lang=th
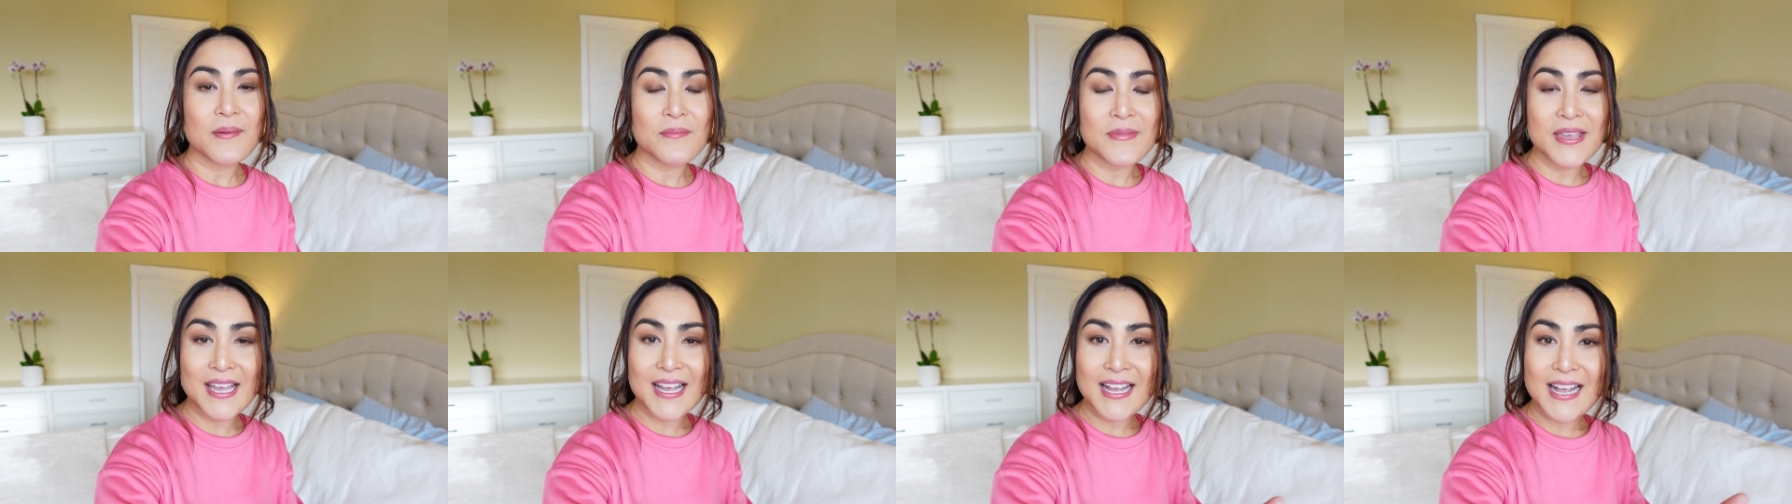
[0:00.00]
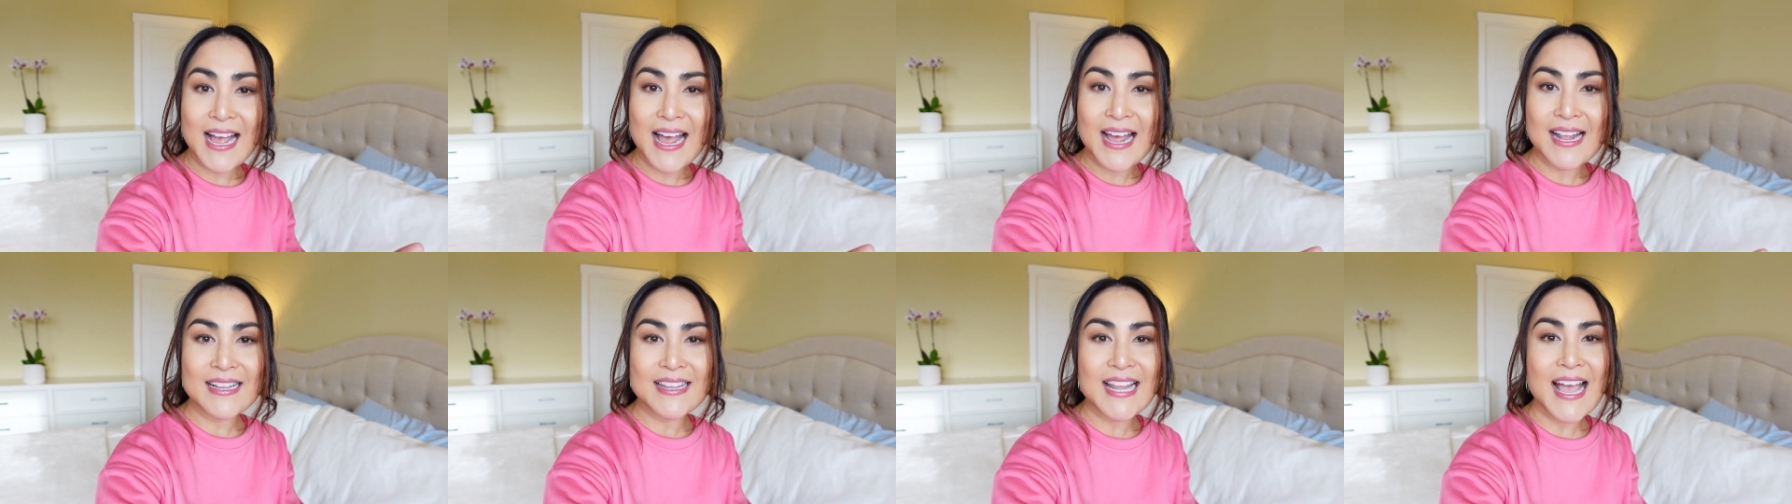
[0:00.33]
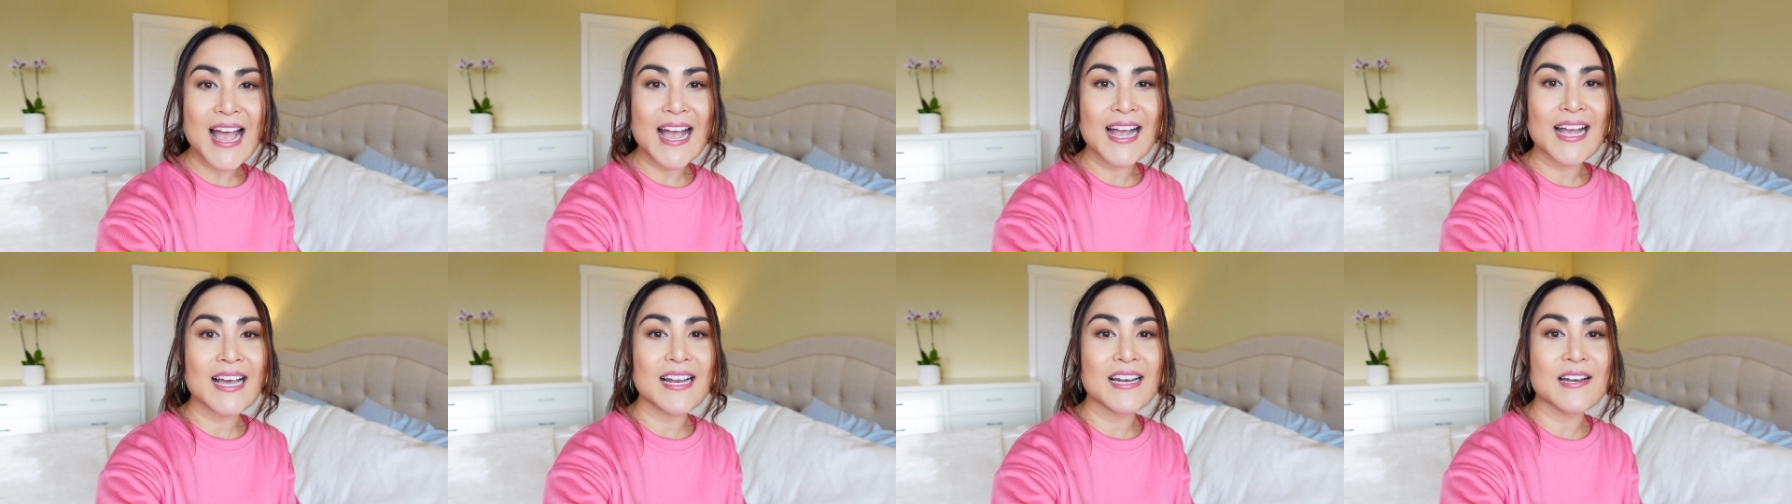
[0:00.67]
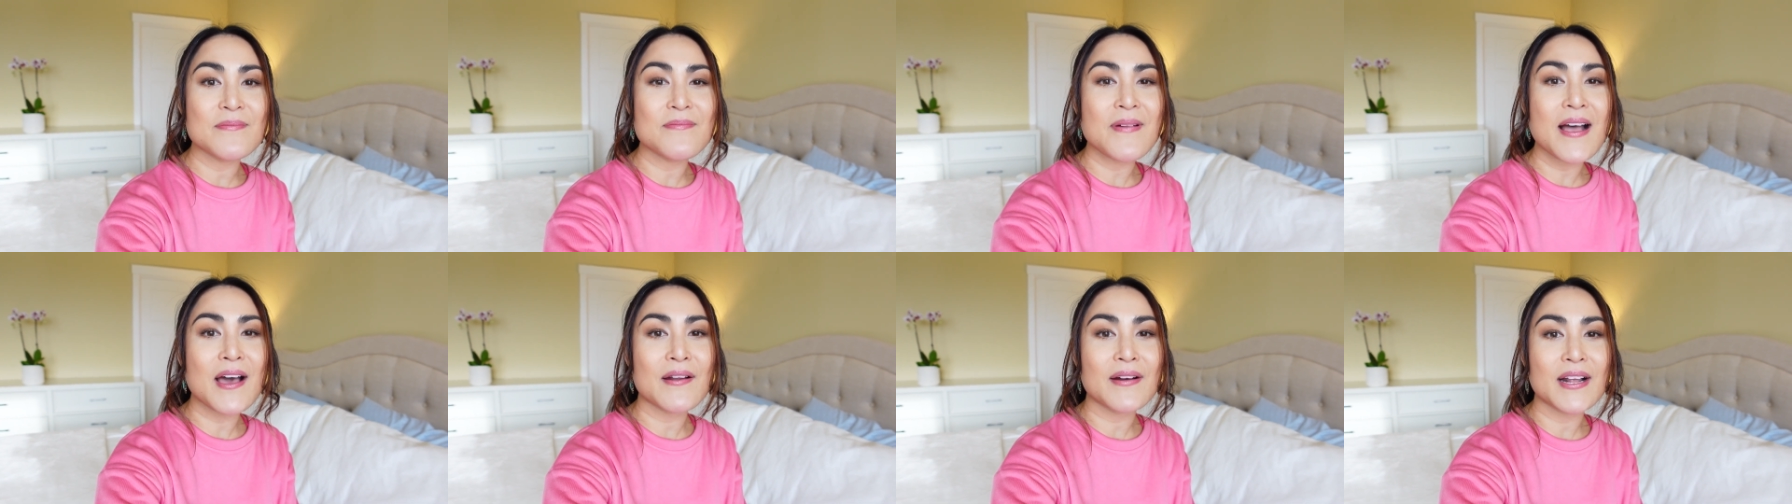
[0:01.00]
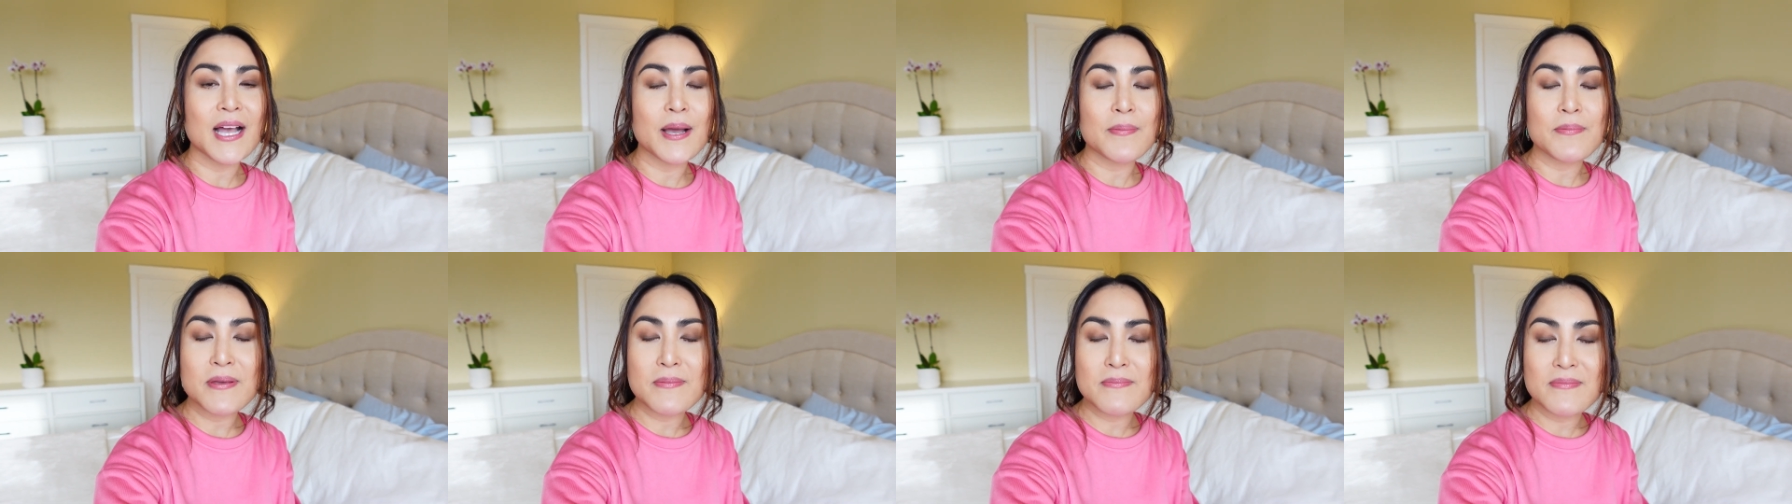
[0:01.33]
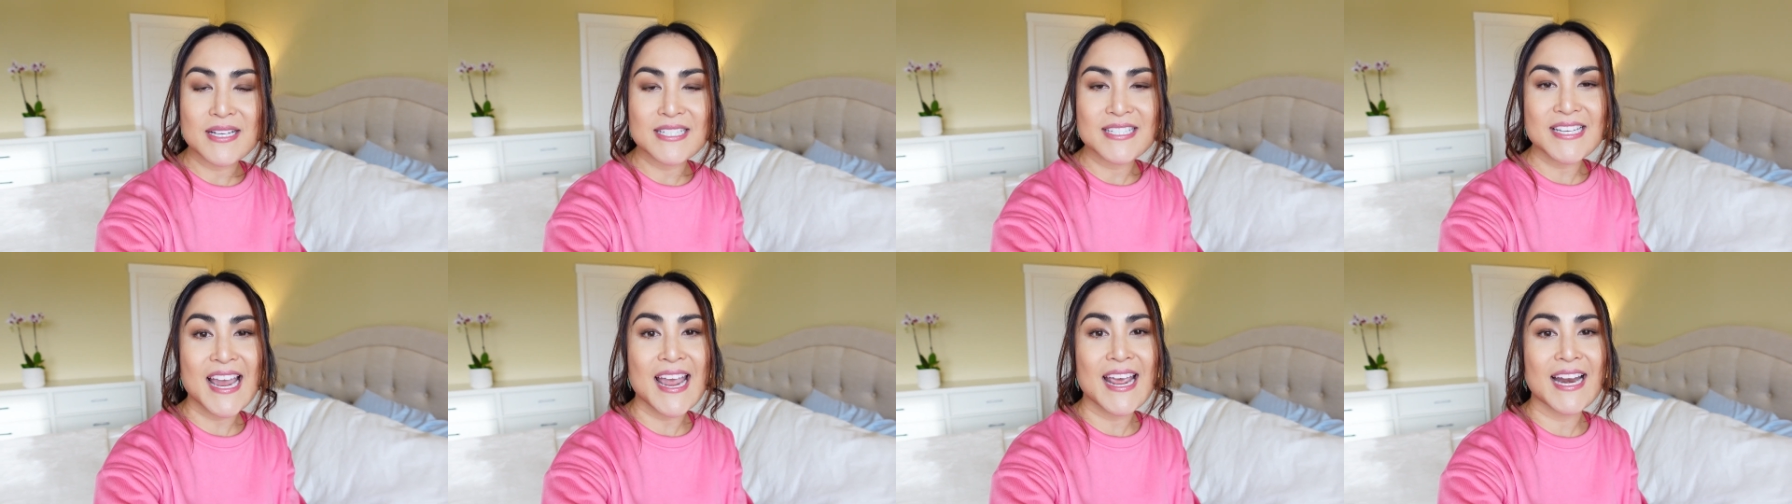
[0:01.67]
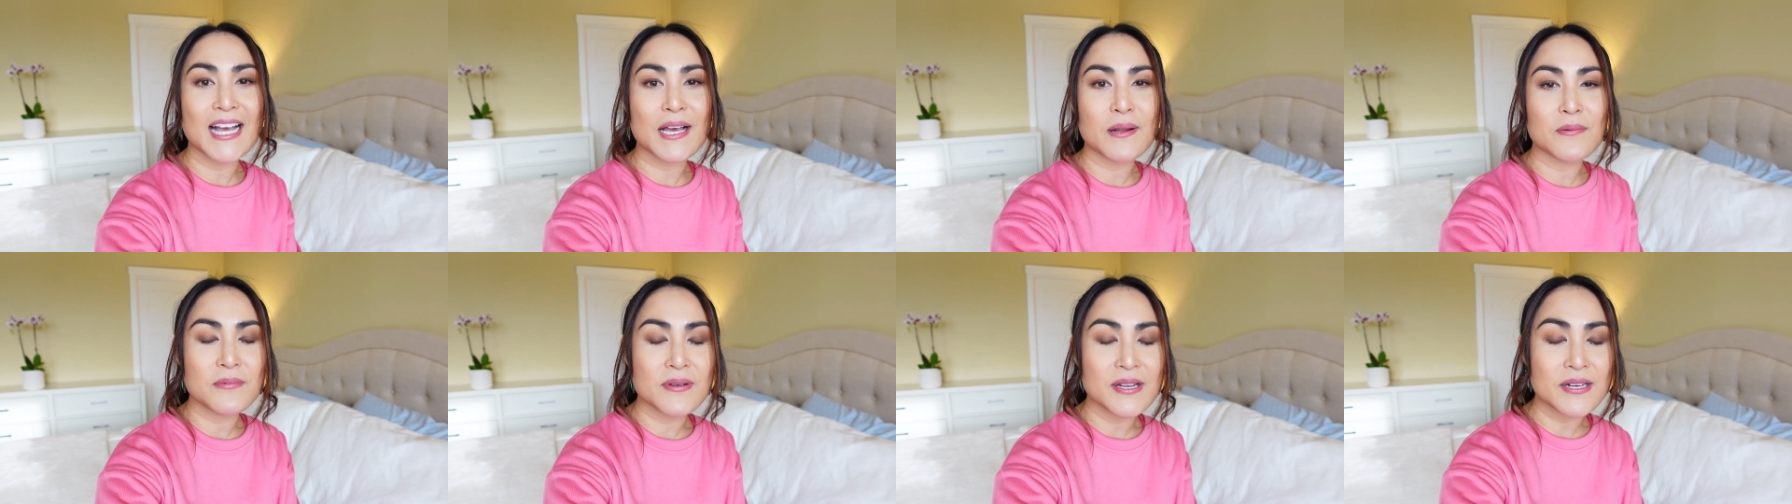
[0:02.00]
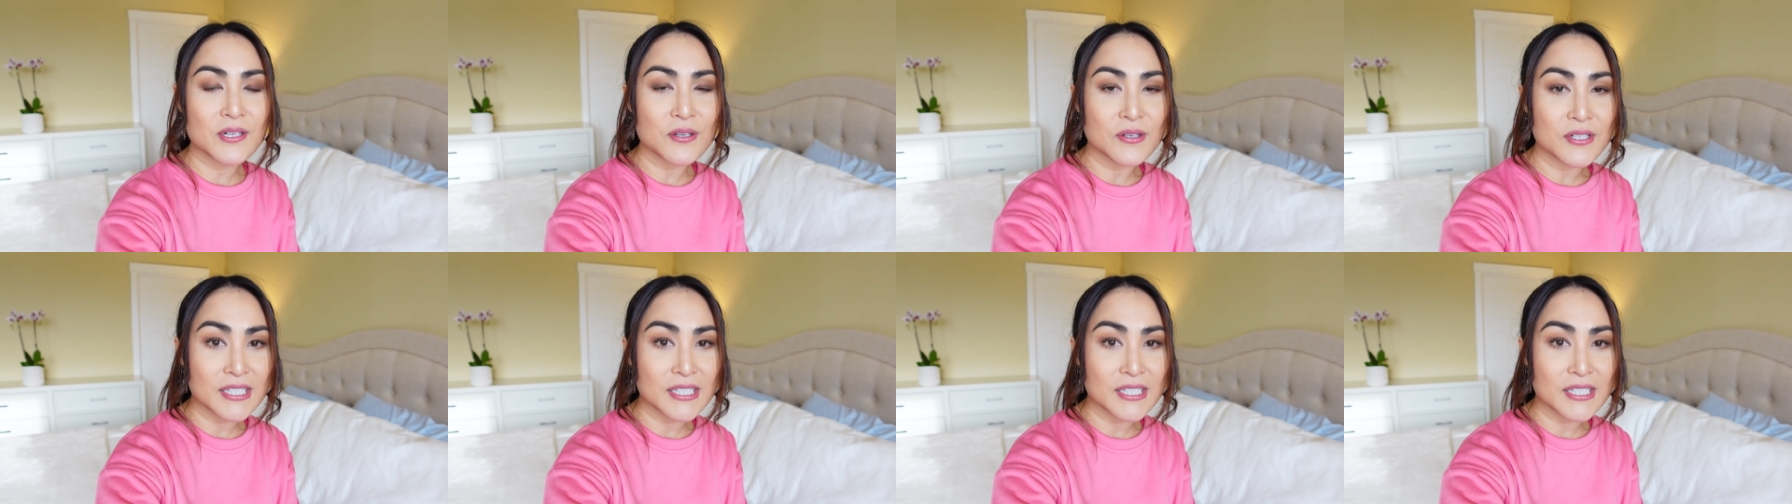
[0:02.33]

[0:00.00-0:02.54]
มีอาการต่างกันหรือเปล่านะคะ พิมพ์มาแชร์นะคะเพื่อน